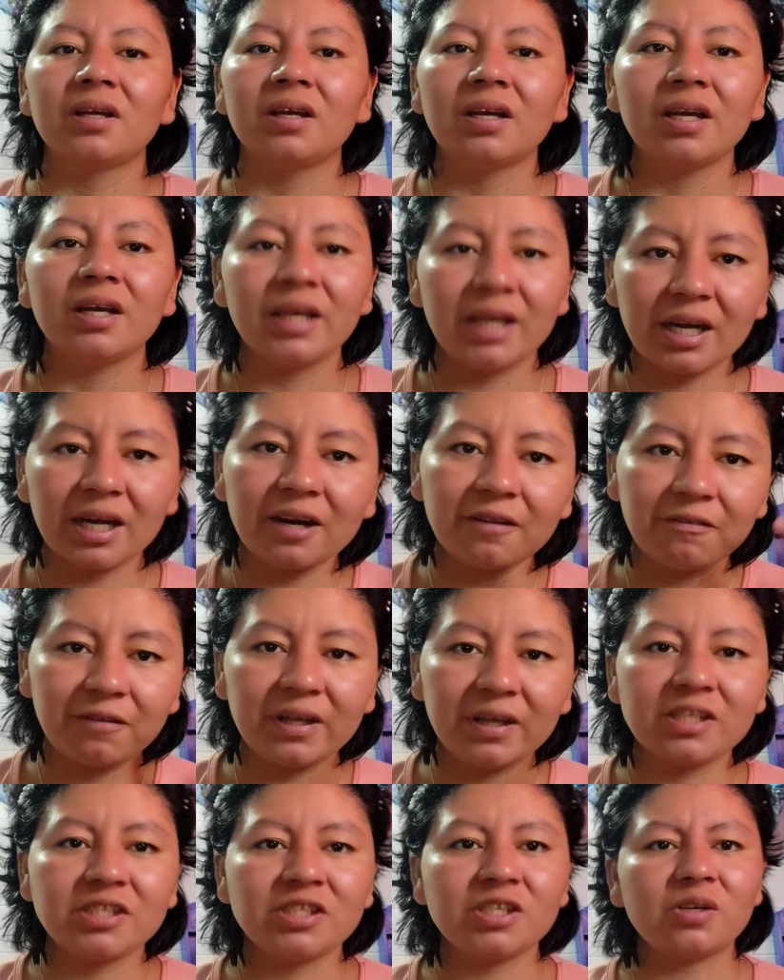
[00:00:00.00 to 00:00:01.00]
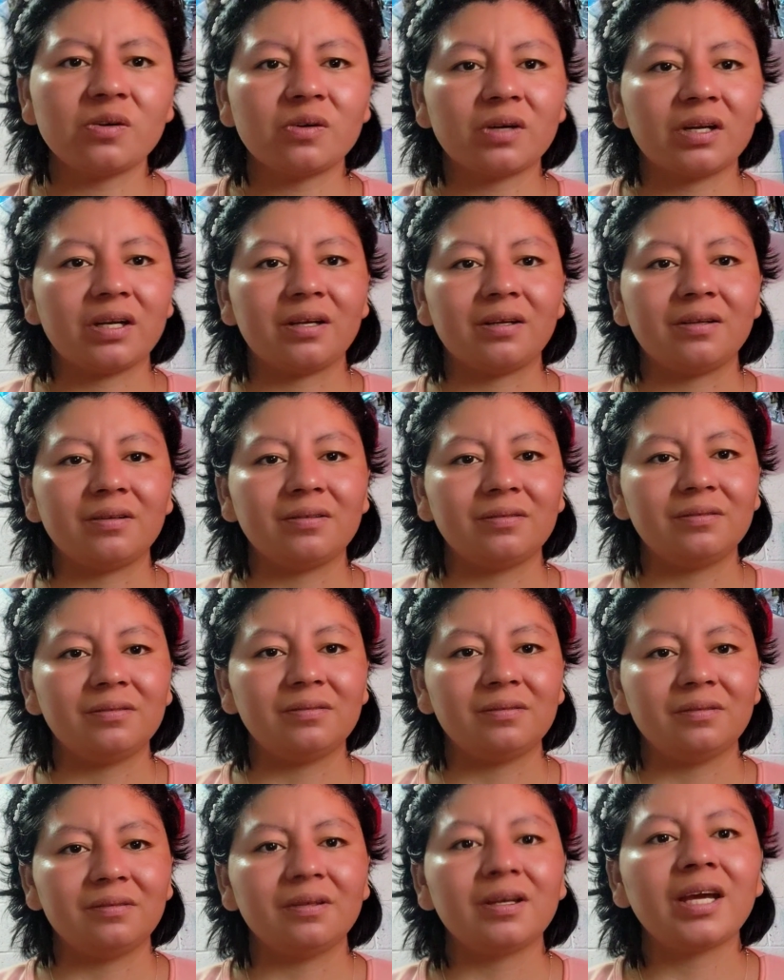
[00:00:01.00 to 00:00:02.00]
Que reflexione
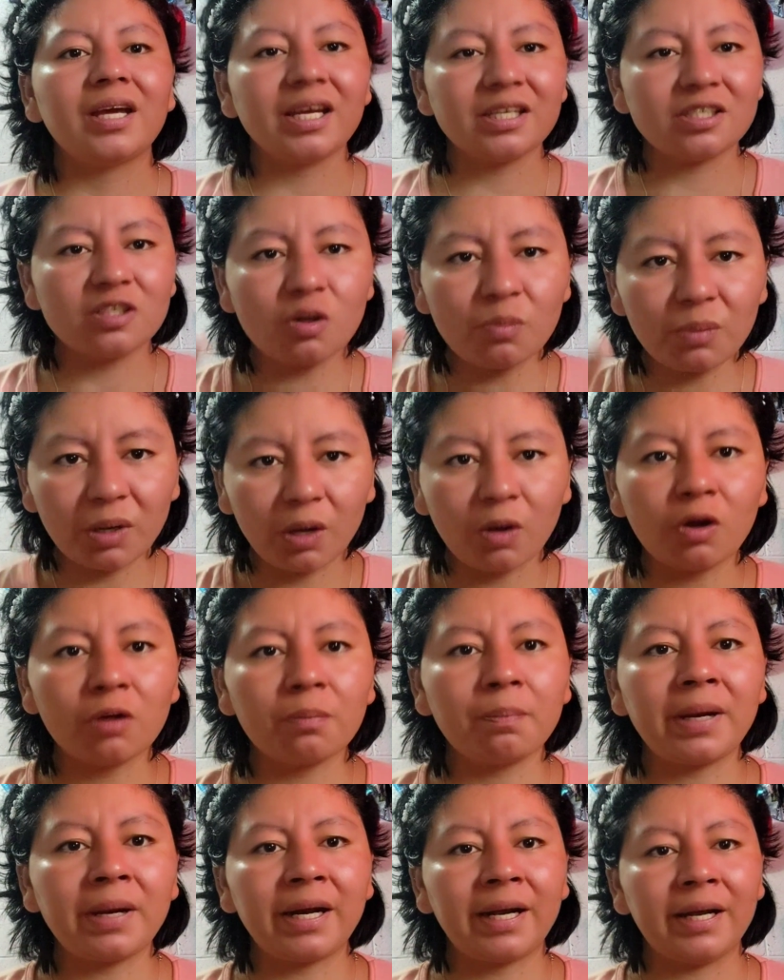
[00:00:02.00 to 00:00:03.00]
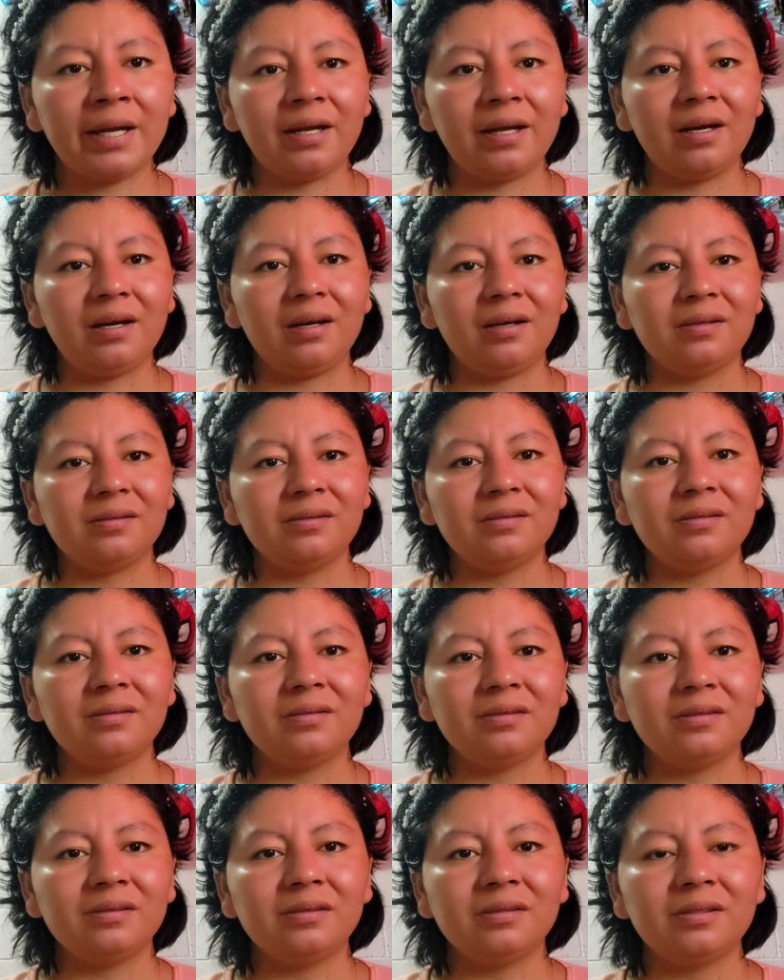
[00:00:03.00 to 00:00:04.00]
qué es lo mejor para él,
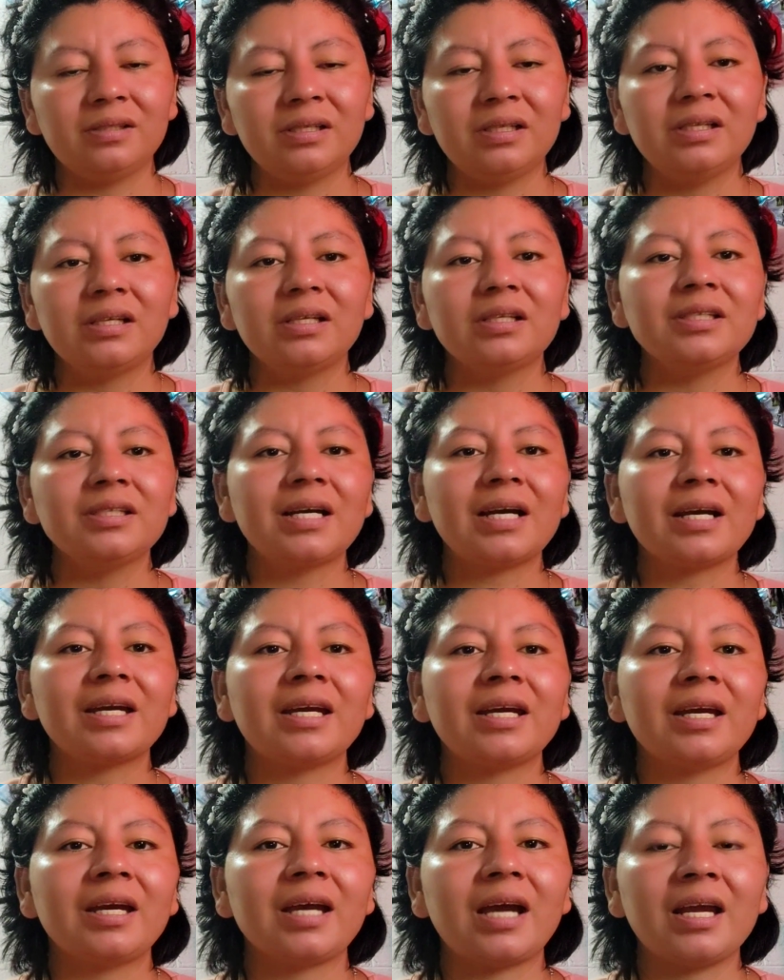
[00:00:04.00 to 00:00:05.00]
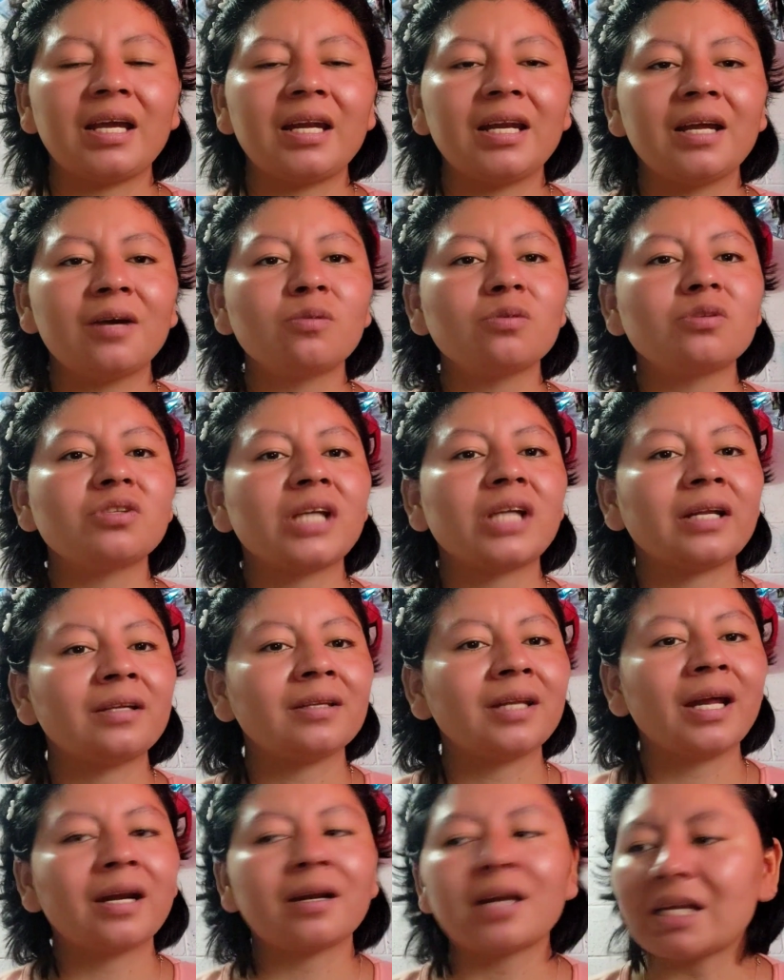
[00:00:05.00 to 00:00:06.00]
ya que a él le gusta
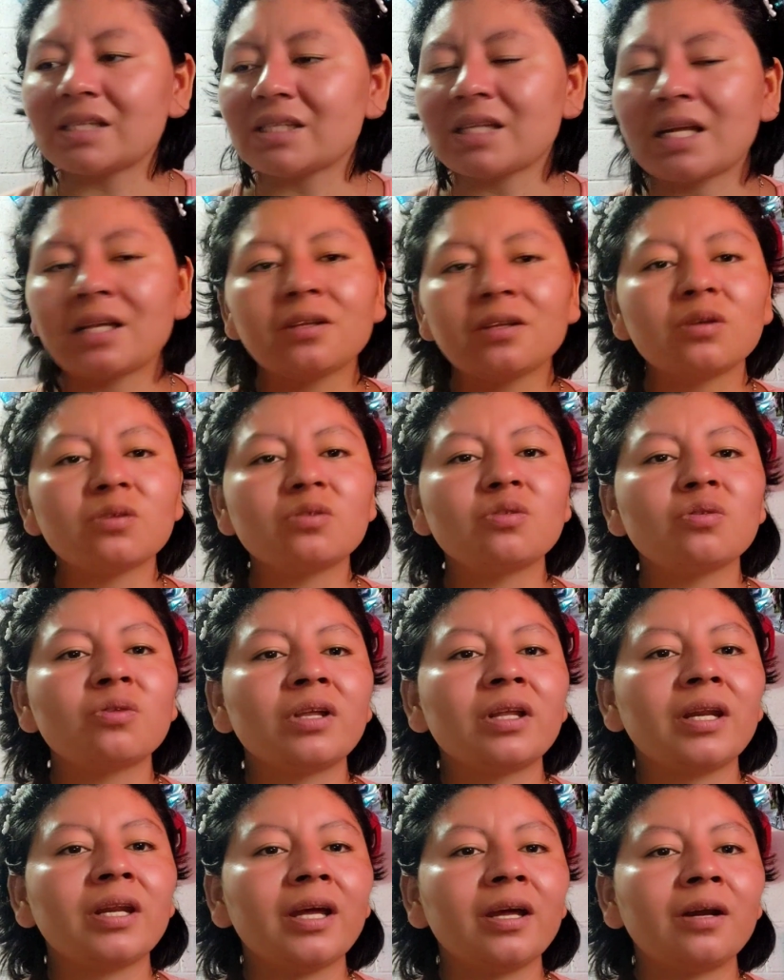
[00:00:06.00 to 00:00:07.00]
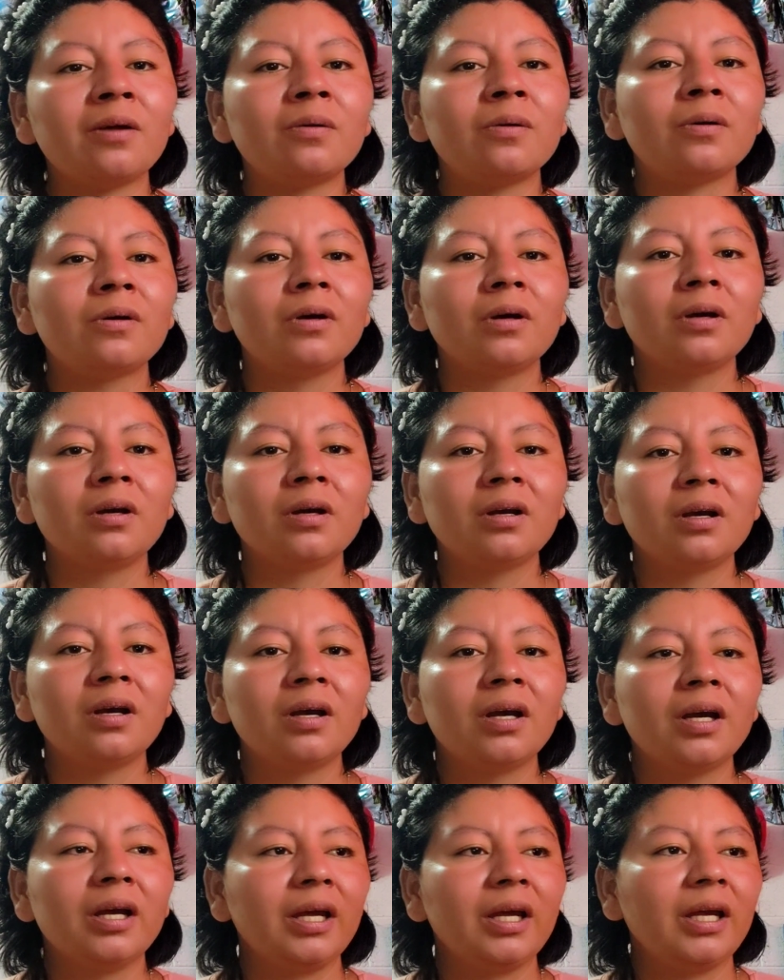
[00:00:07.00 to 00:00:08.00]
andar gastando su dinero
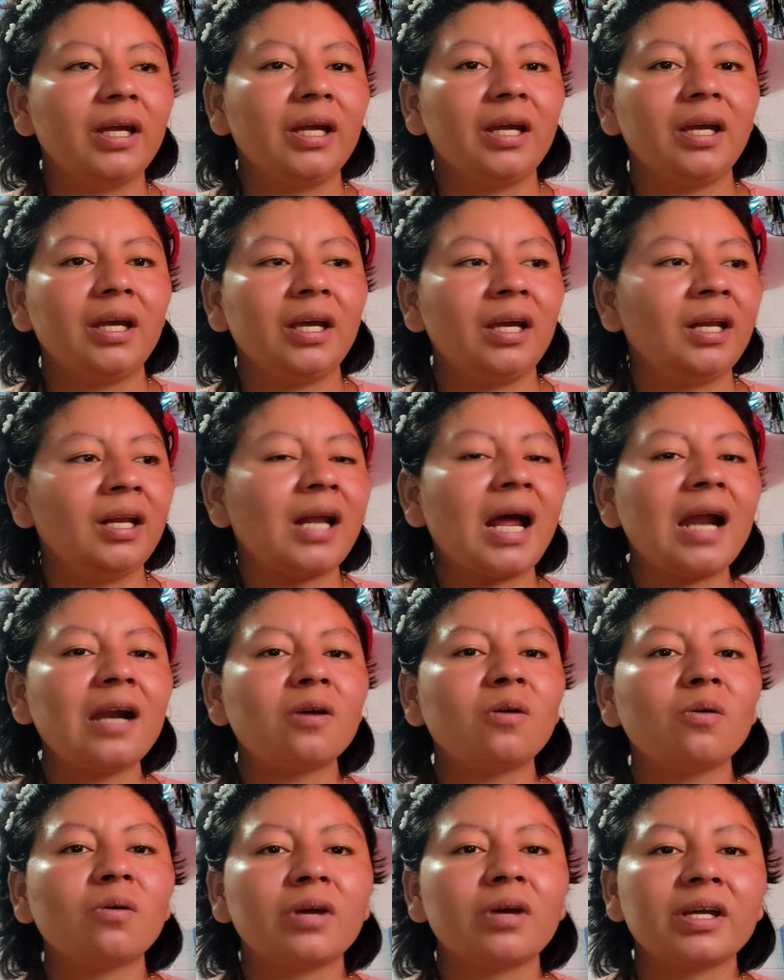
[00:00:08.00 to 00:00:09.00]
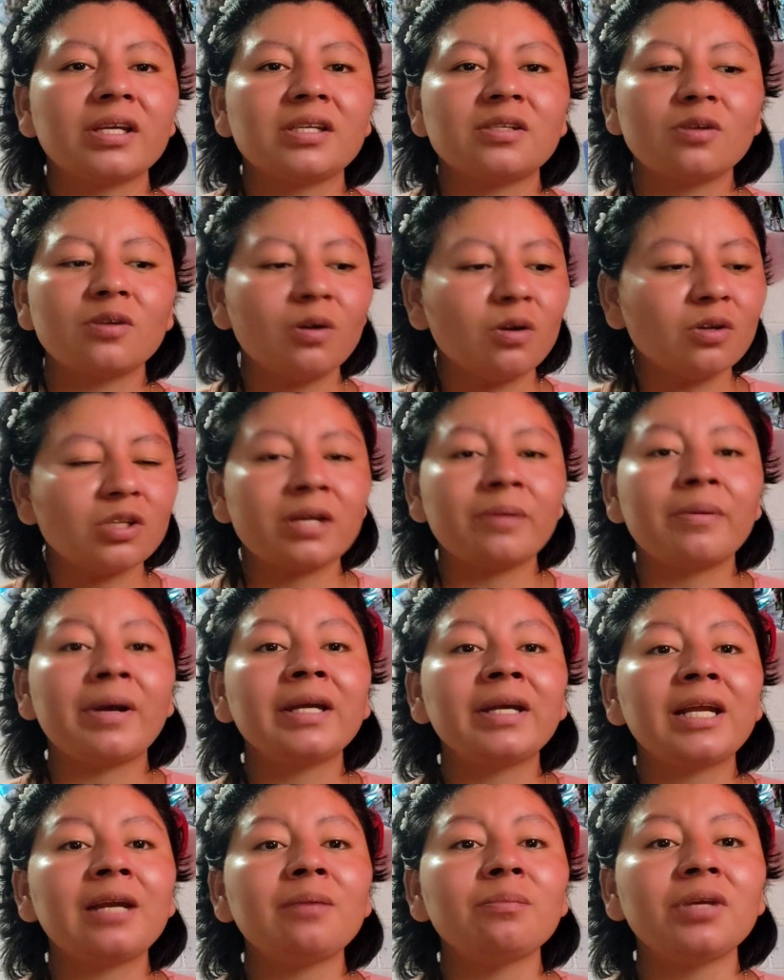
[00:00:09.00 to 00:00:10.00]
en algo que solo se va en
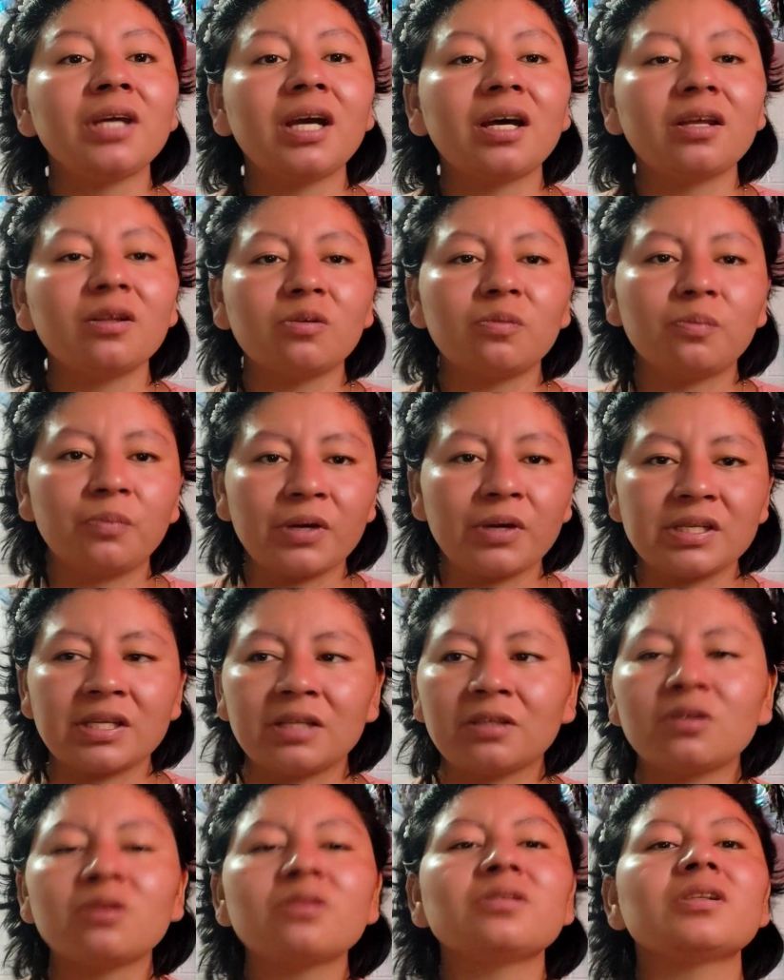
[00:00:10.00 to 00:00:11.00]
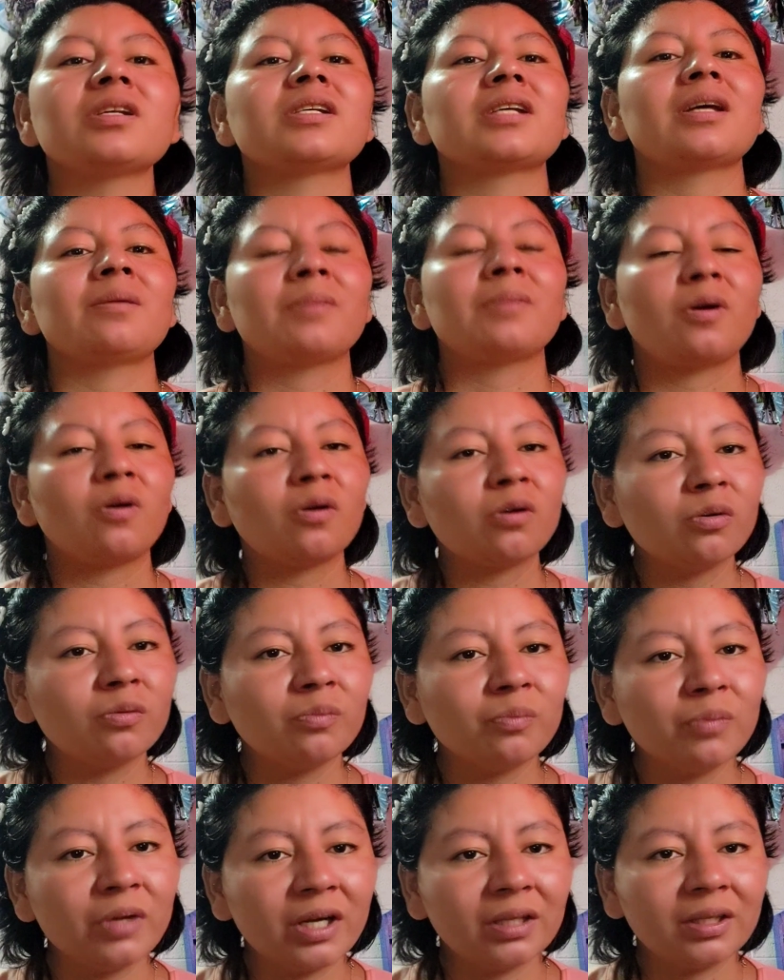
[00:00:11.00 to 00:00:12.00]
el miado, pues entonces que mejor lo
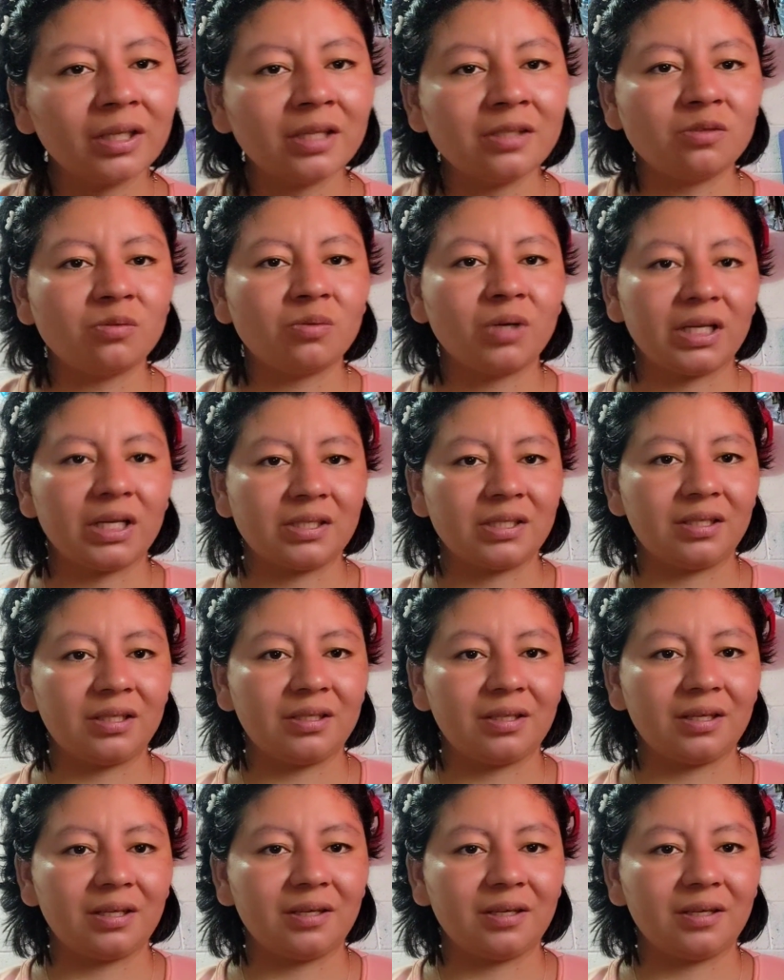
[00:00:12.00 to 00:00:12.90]
invierta en su casita.